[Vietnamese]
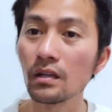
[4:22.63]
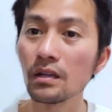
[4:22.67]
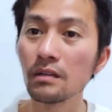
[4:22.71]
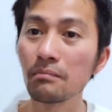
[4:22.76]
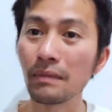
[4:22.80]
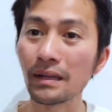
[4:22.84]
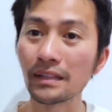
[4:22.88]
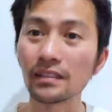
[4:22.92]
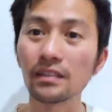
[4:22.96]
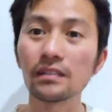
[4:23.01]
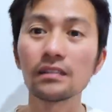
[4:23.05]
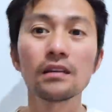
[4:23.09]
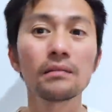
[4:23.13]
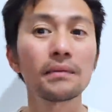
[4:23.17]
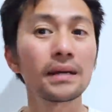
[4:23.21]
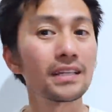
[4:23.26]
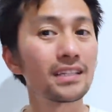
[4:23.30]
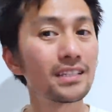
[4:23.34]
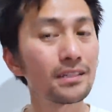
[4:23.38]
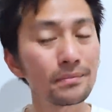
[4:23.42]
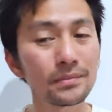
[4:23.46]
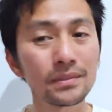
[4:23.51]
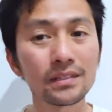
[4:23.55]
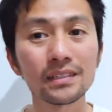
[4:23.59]
bạn tới đó
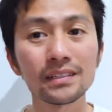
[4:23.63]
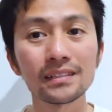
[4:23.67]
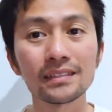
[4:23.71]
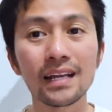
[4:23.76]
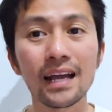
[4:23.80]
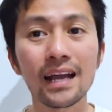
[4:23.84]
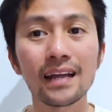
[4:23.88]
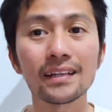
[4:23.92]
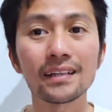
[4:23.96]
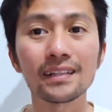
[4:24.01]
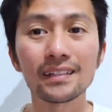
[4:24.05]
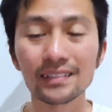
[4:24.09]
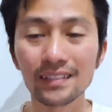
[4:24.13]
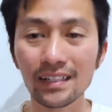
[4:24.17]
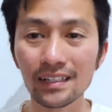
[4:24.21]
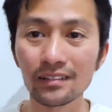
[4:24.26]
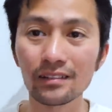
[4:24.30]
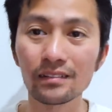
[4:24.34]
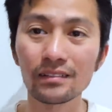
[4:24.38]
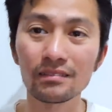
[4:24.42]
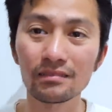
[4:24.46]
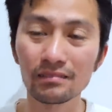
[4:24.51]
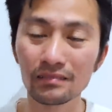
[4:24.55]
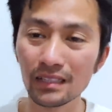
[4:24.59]
bạn giúp cho người ta để người ta
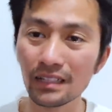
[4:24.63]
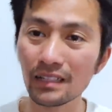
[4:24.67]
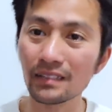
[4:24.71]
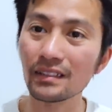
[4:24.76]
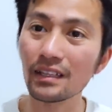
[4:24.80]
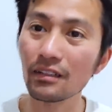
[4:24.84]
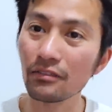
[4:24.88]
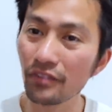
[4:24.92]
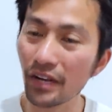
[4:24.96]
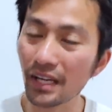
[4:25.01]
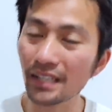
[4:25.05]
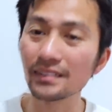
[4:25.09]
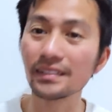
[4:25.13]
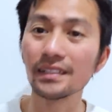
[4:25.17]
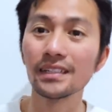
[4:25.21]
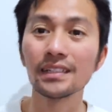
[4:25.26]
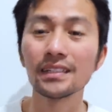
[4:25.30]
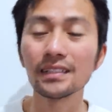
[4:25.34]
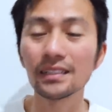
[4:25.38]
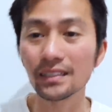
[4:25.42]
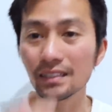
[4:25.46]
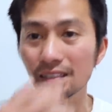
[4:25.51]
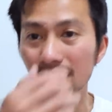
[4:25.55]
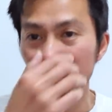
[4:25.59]
ta, ta phát triển
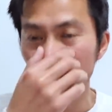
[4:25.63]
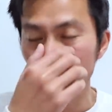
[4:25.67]
cái,